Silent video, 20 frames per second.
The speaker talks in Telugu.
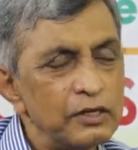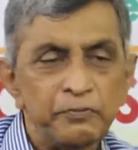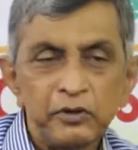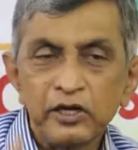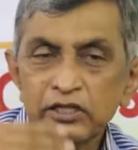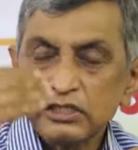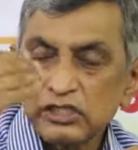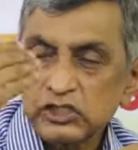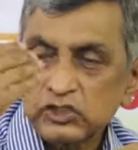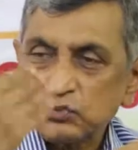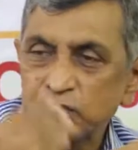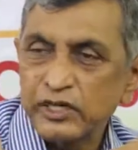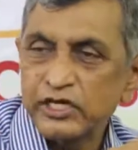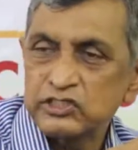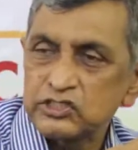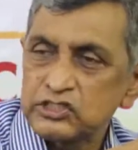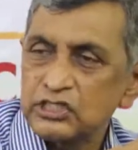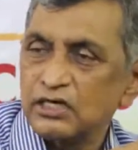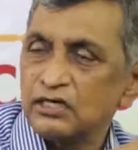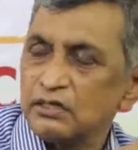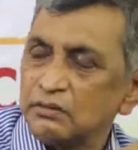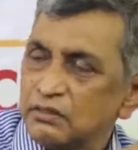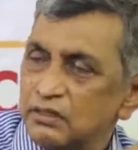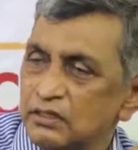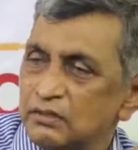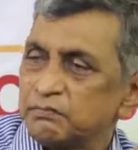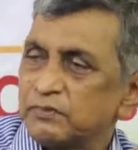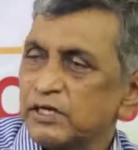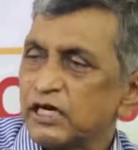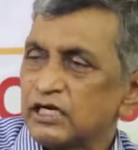ఎప్పుడైతే స్వేచ్ఛ
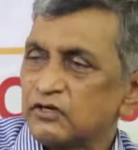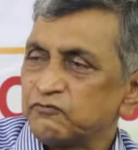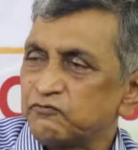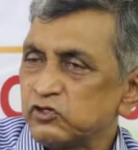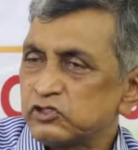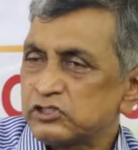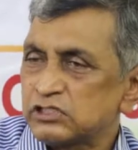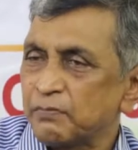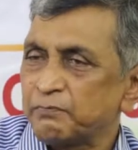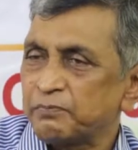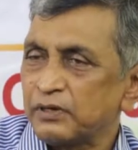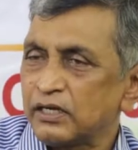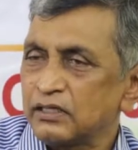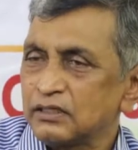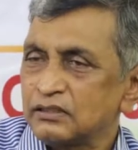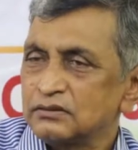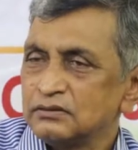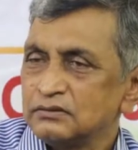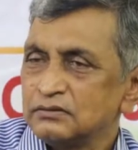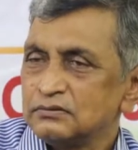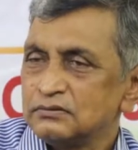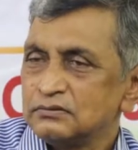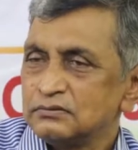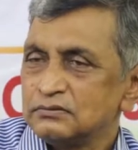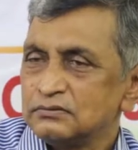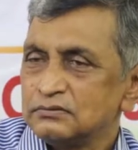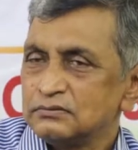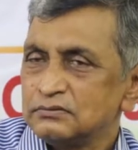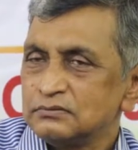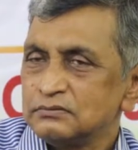ప్లెంటిఫుల్ సప్లై
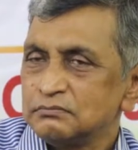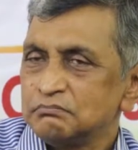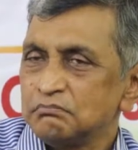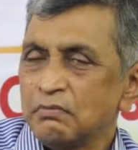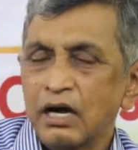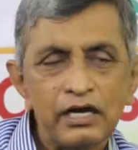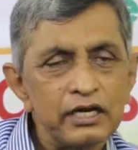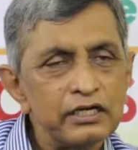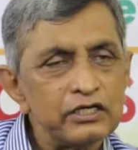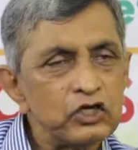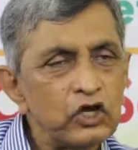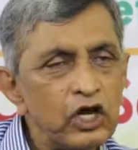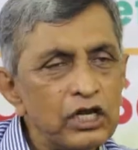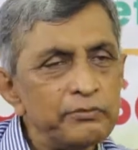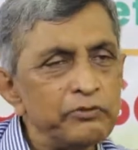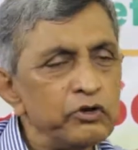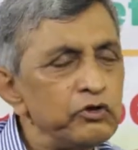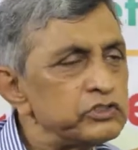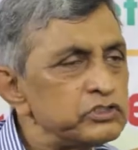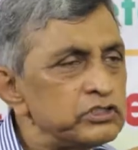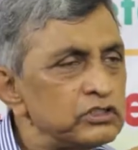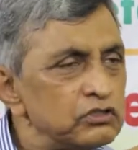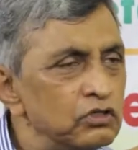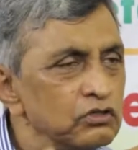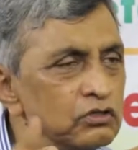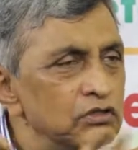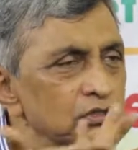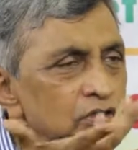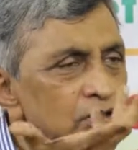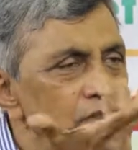మార్కెట్ ఎకానమీ
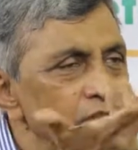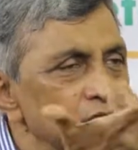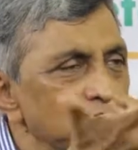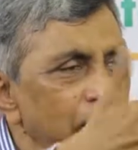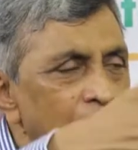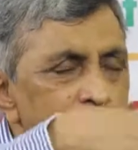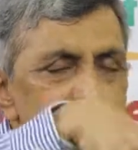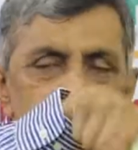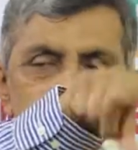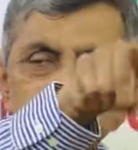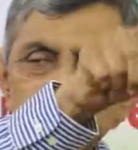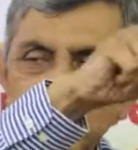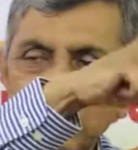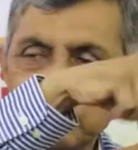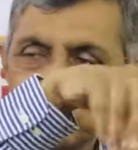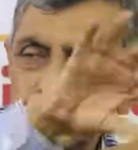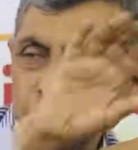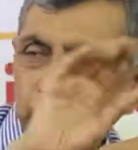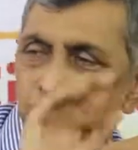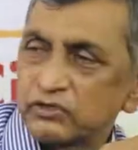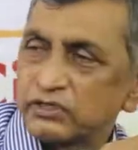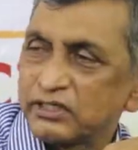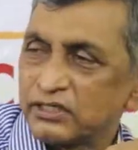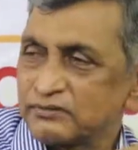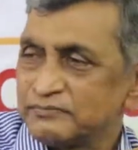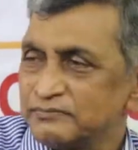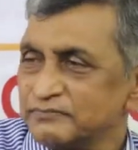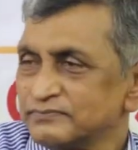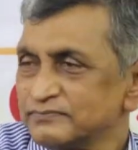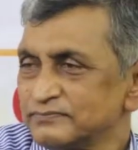వచ్చిందో కరప్షన్ బికేమ్ జీరో
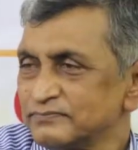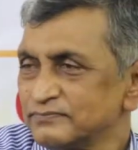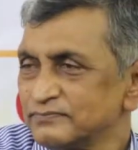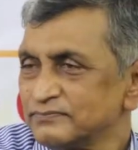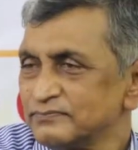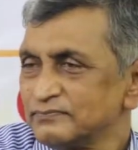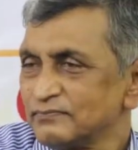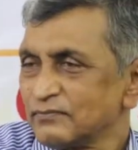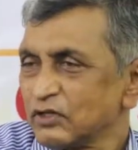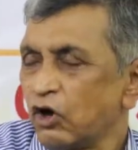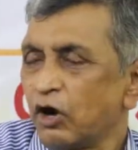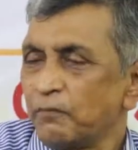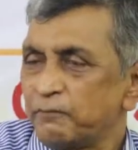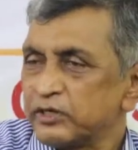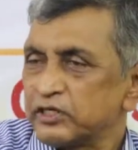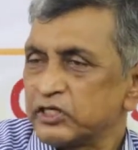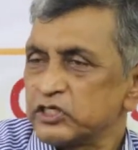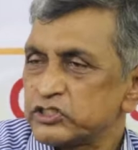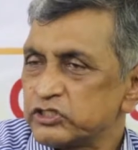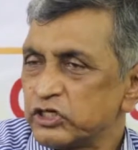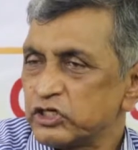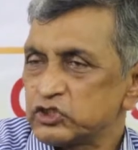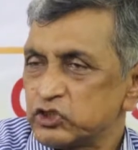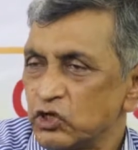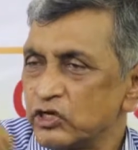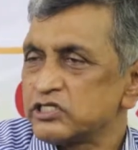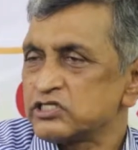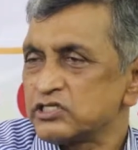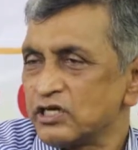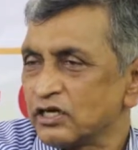దేర్ కాంపిటీషన్ అండ్
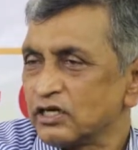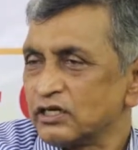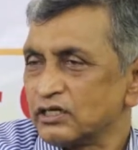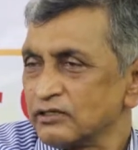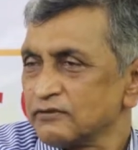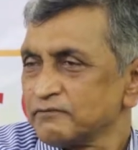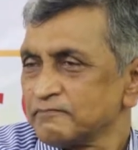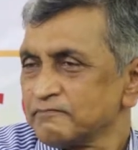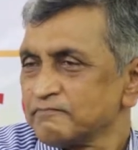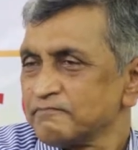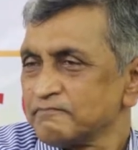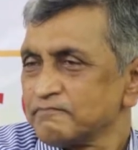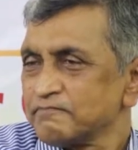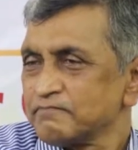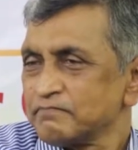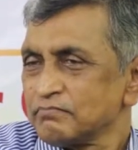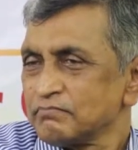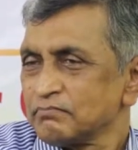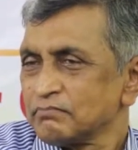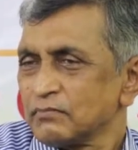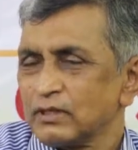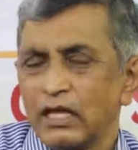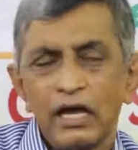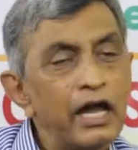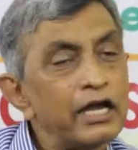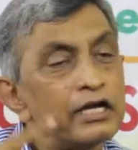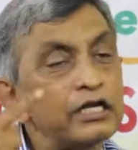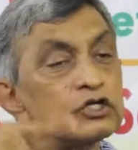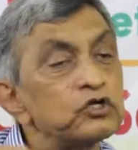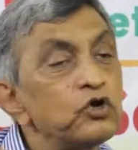చాయిస్ రాగా
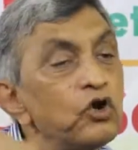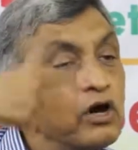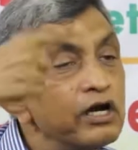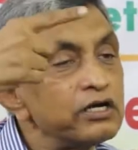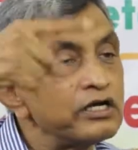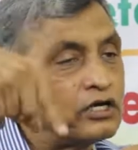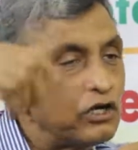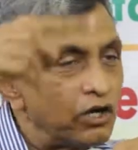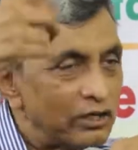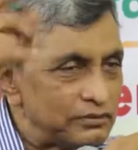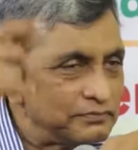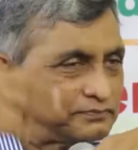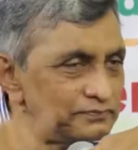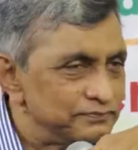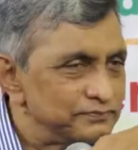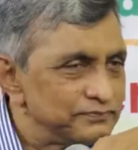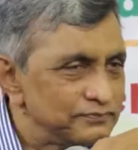ఐ కెన్ గో ఆన్ అండ్ ఆన్